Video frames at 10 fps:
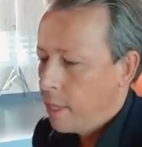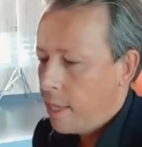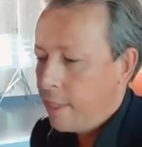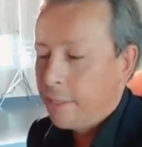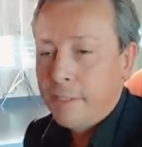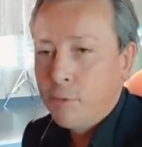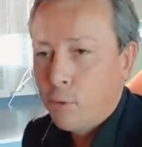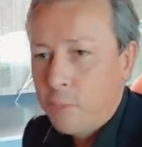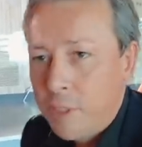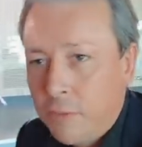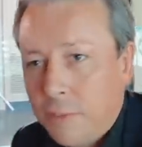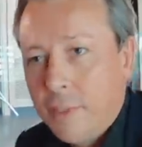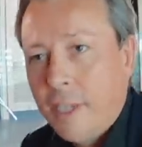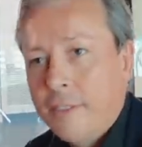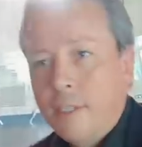être disruptif,
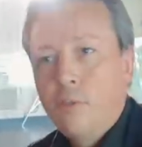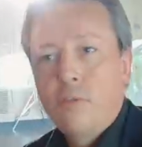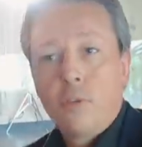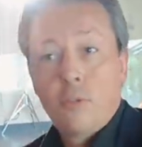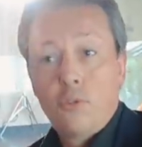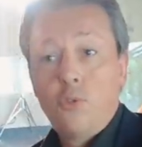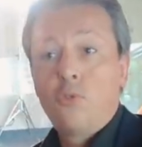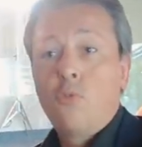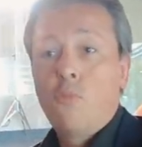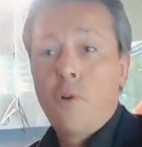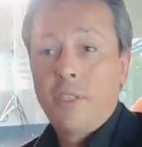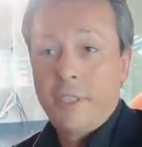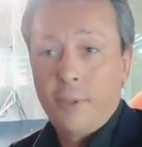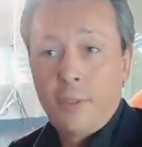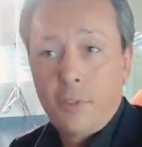être innovant jusqu'au point
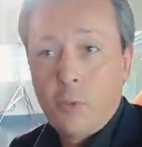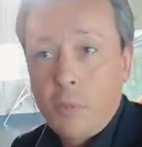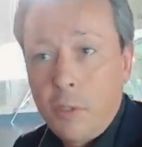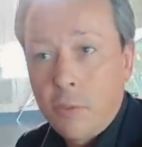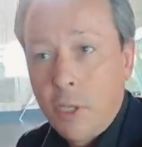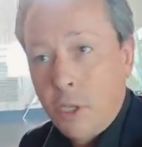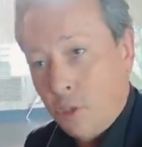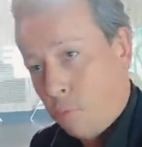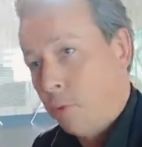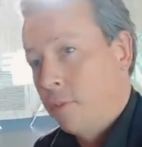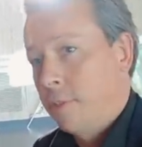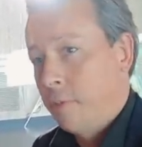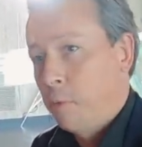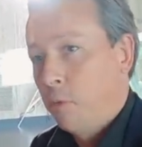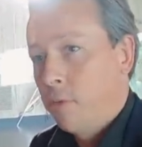d'être disruptif, je pense que c'est
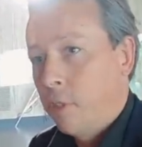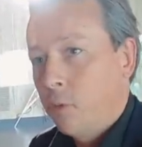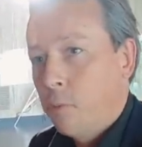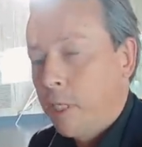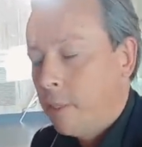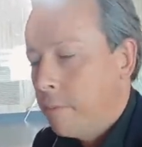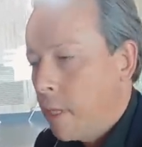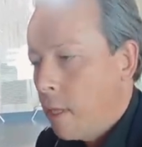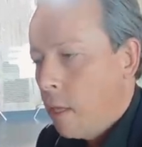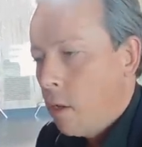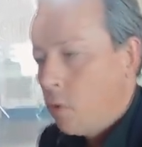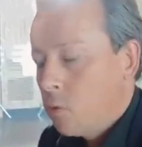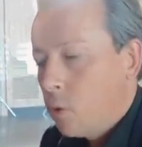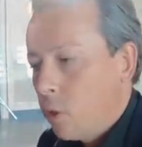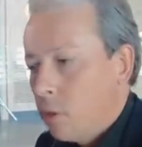vraiment une valeur de marque. Mais ça
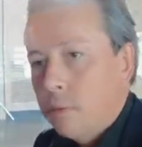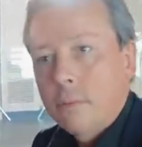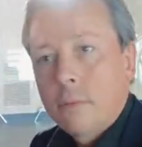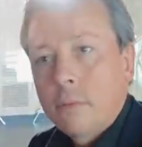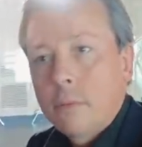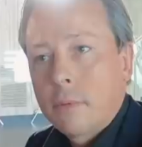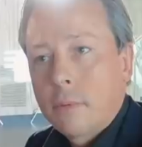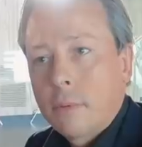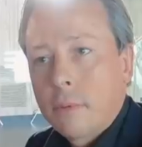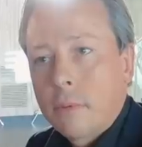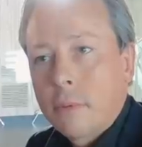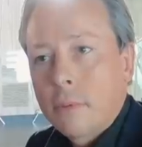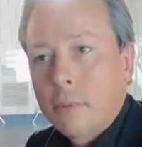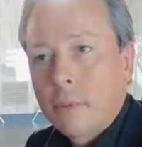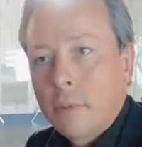veut dire qu'aujourd'hui, quelqu'un va
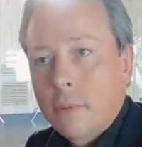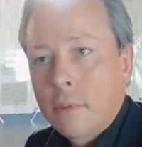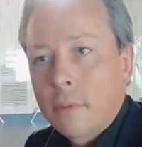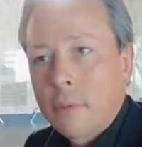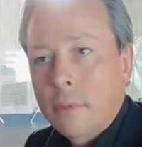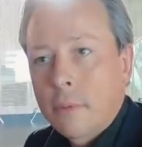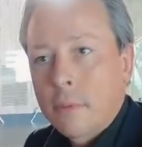vous accepter qu'il y a des gens qui